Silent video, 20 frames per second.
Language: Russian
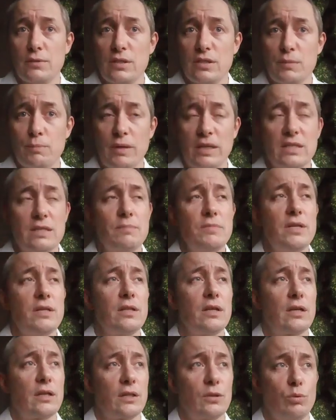
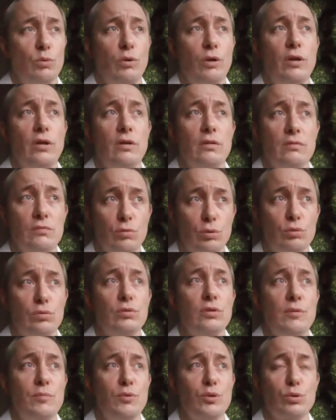спортсмены, которые вот
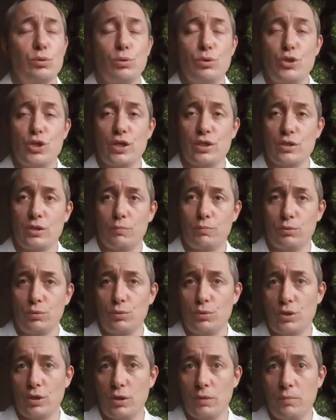именно что часто
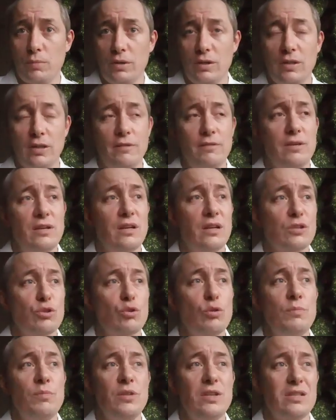получают по голове, и
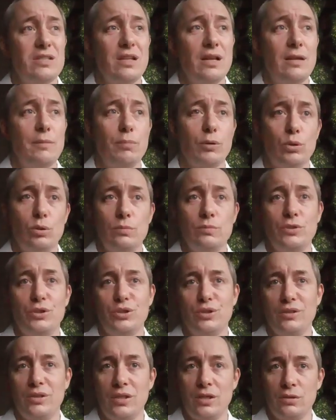особенно если они потом
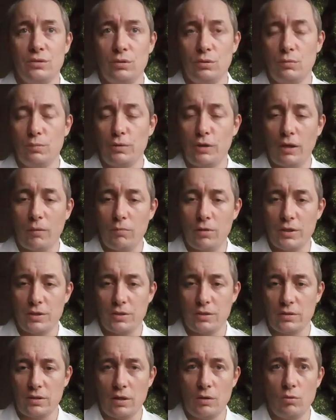начинают
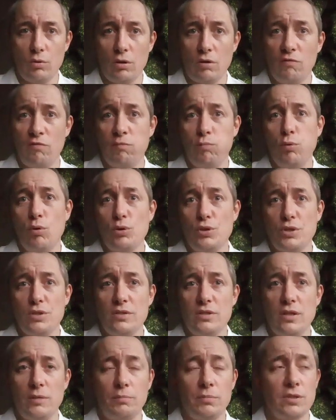злоупотреблять алкоголем, в большей
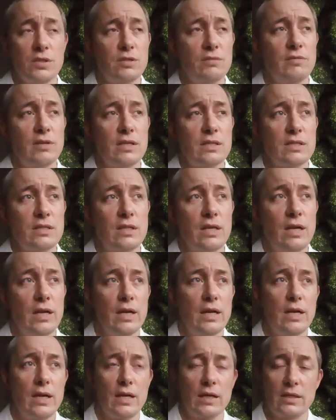степени связаны
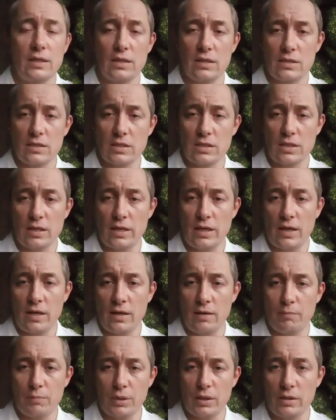к
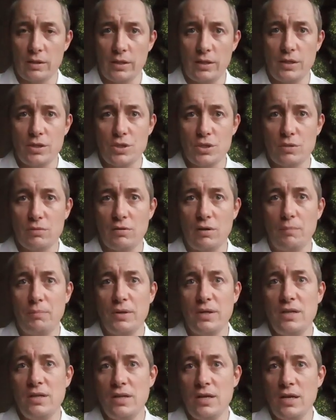состояниям патологического
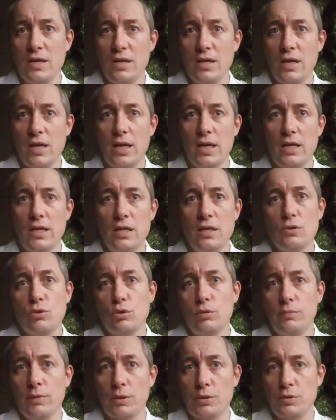опьянения и к
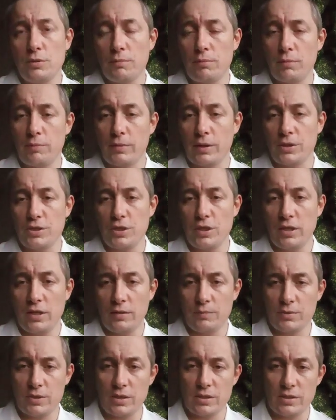сумеречным
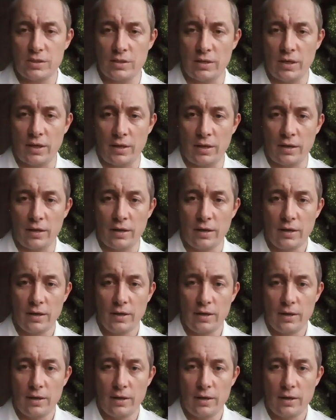помрачениям сознания.